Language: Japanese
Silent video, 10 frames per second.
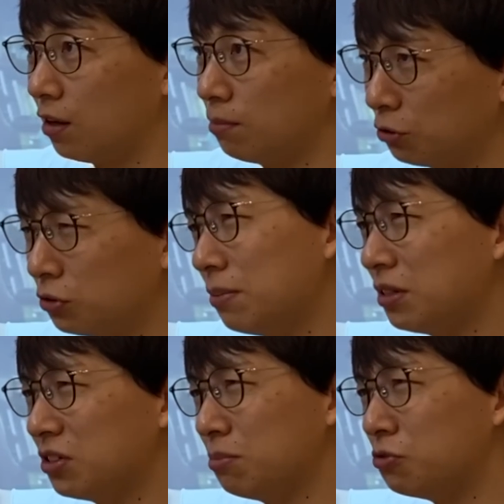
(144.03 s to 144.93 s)
まあ、当然
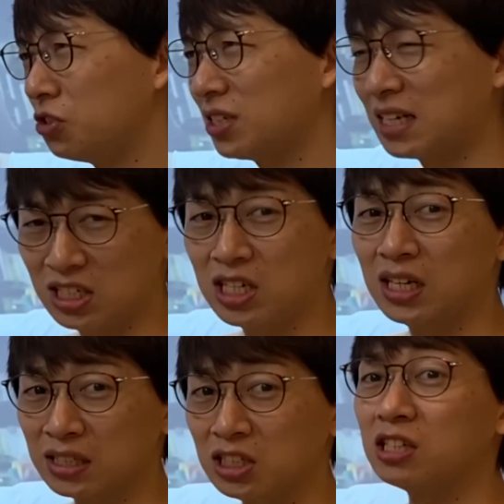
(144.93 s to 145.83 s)
別に難しい
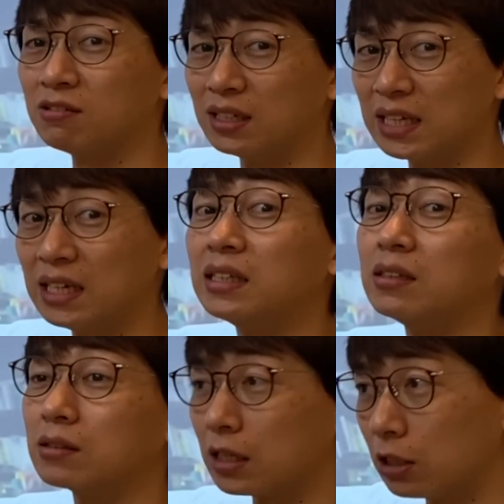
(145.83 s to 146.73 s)
話ではないん
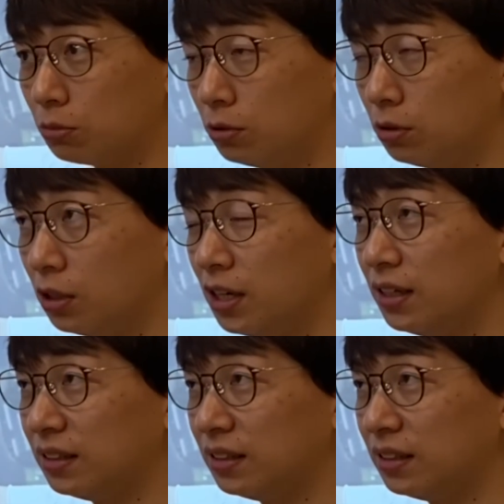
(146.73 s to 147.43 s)
ですけれども、